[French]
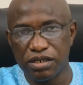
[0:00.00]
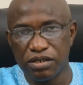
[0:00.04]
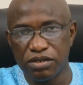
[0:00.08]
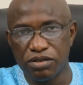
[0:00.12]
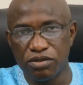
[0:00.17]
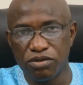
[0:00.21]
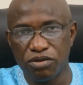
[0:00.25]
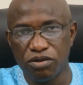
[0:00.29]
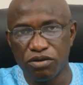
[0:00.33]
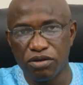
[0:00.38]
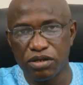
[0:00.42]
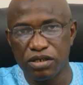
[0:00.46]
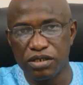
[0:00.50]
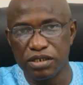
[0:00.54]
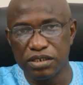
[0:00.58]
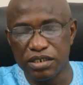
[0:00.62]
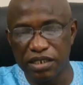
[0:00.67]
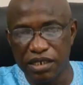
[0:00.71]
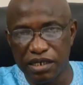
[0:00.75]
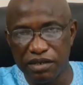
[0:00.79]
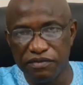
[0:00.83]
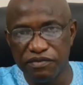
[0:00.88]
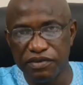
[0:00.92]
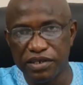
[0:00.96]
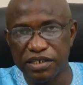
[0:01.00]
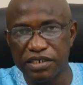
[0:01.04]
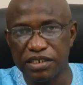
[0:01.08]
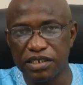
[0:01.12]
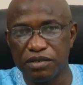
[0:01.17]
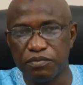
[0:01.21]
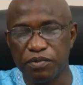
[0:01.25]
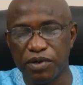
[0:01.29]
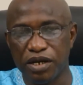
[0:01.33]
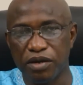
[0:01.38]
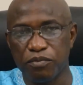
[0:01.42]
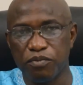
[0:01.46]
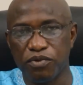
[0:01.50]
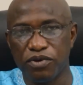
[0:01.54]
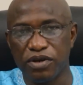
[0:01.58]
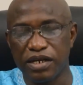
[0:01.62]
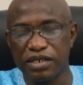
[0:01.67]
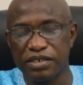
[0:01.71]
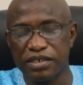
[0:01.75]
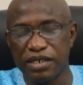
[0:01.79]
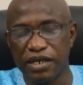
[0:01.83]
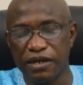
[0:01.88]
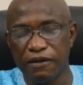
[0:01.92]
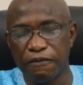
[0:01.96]
Donc, je les félicite par rapport
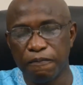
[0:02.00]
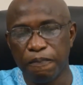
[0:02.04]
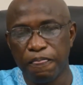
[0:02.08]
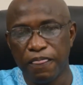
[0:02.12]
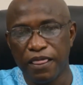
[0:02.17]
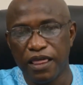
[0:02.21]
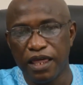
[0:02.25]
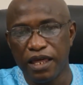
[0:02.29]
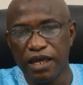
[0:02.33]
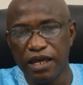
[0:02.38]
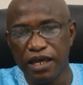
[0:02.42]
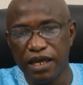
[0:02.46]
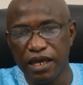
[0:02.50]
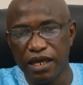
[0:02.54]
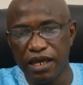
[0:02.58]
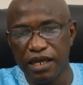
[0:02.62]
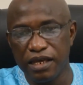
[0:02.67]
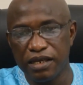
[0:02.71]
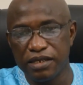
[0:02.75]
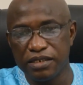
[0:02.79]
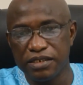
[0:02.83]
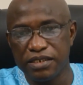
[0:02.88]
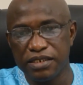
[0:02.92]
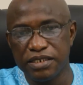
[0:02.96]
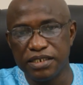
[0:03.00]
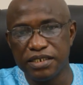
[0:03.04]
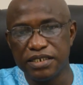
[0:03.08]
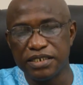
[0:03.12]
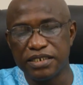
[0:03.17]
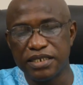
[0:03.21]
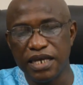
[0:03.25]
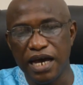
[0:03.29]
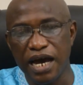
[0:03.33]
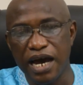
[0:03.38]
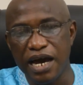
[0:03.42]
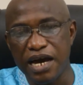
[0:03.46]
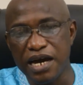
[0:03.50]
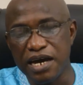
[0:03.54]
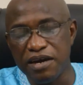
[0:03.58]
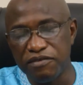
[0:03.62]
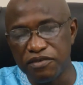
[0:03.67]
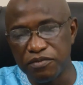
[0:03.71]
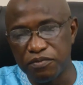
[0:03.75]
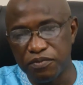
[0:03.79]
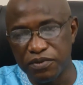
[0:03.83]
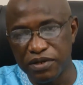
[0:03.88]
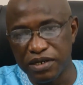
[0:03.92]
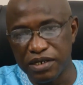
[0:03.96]
à ça. Et si ça
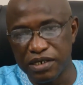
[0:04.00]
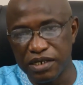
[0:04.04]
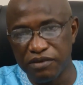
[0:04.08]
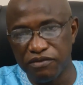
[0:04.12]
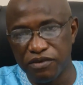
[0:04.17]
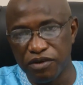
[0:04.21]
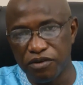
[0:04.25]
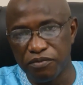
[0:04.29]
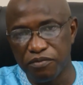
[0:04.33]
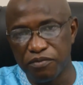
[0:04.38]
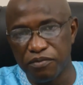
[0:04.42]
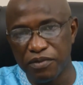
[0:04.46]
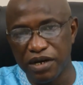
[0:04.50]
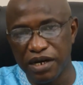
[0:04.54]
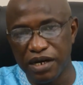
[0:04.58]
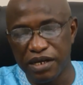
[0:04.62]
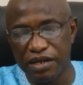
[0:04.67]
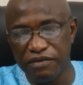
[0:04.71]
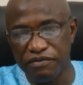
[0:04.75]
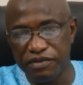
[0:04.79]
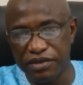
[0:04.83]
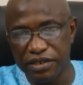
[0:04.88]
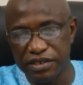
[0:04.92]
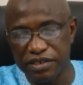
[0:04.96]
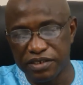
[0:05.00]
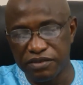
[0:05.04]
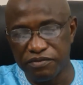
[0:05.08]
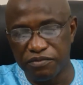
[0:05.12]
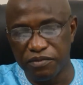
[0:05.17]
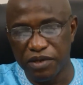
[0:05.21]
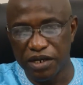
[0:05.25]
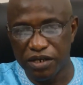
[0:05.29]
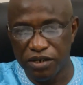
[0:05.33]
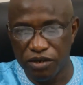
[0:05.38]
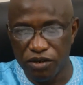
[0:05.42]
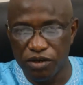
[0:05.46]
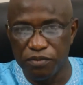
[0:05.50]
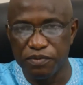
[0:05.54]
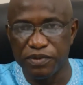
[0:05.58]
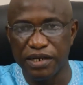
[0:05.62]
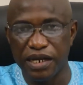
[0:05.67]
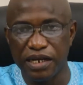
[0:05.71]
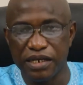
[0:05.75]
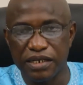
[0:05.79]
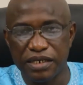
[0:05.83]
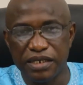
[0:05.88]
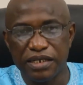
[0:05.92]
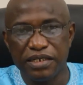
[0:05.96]
œuvre pour le développement effectivement de
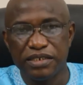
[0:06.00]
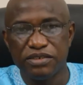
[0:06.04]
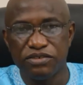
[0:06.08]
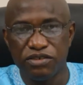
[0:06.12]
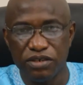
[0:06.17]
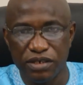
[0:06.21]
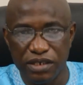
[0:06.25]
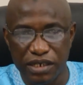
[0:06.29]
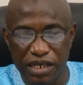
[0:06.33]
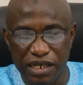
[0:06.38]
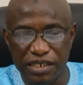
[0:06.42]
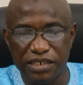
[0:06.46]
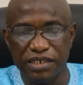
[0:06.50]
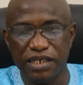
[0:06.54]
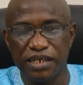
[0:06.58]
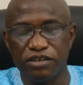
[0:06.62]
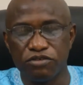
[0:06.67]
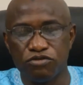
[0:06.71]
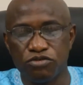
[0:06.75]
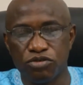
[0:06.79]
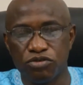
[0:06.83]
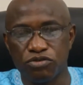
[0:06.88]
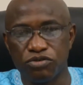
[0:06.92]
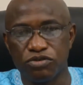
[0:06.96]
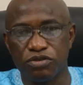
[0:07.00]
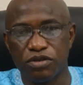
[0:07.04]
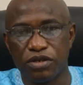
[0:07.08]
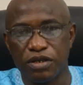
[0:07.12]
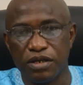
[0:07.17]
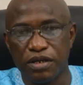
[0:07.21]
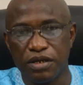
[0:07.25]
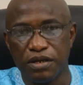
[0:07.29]
l'hôpital, c'est une excellente chose.